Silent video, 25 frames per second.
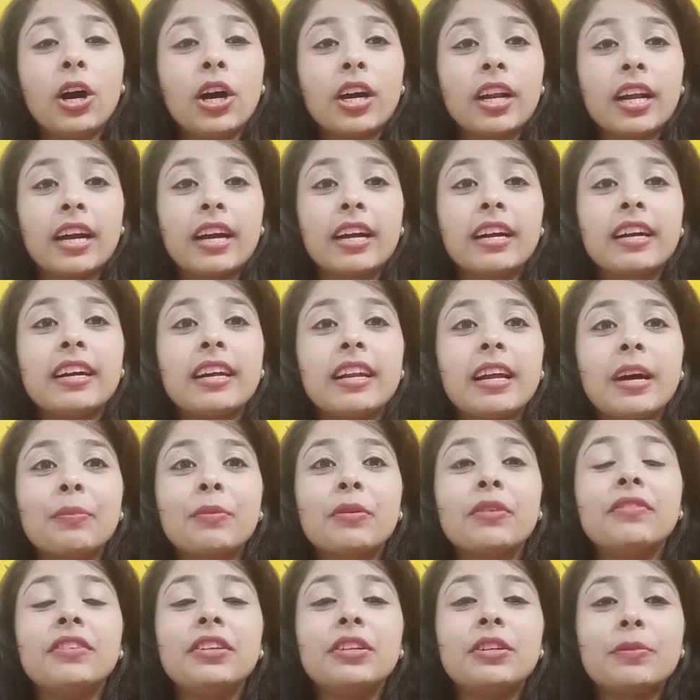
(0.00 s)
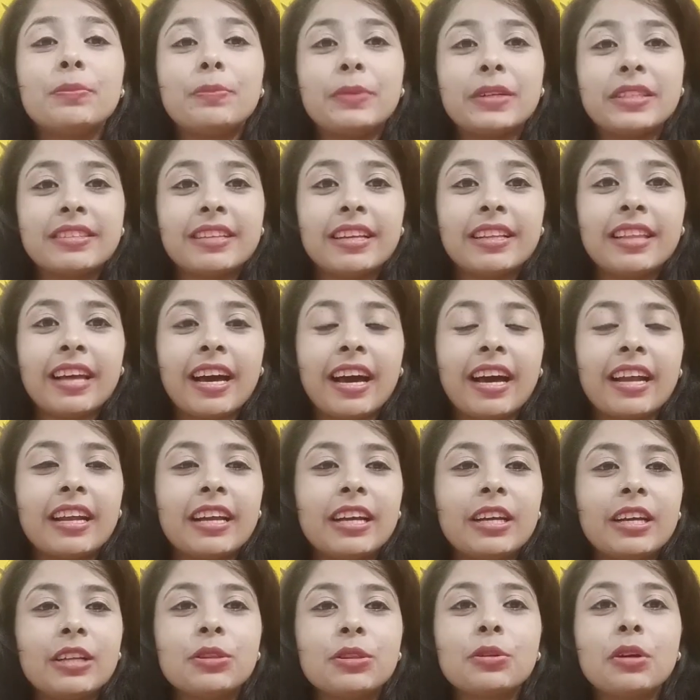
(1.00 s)
और अगर आपको वीडियो पसंद आ
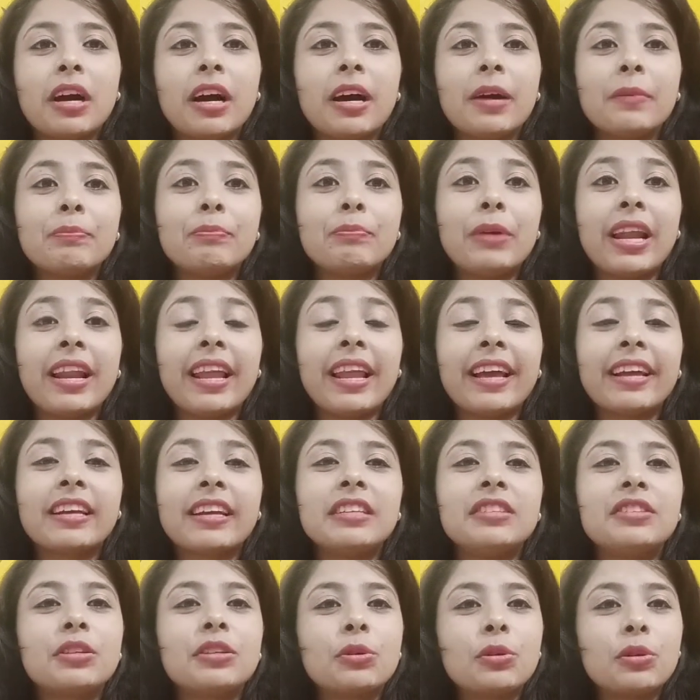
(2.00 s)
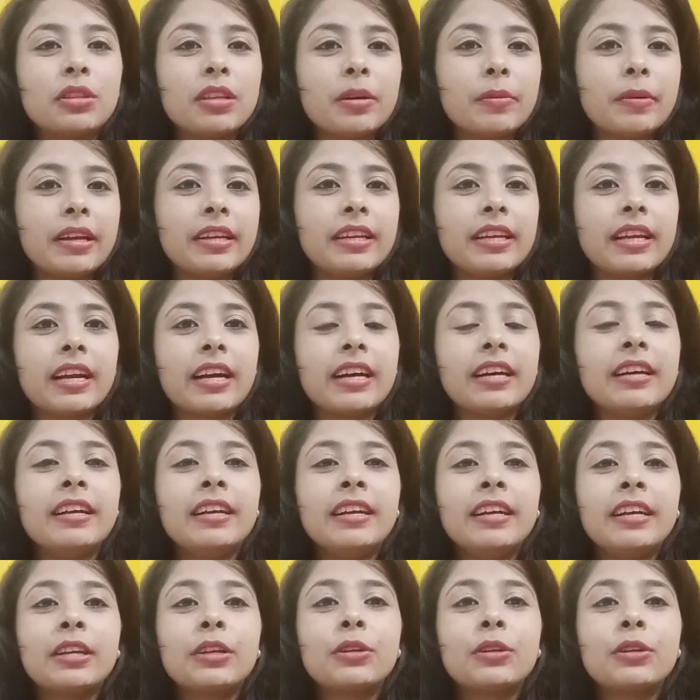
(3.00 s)
रहा है तो आप बेल आइकन ज़रूर दबाइएगा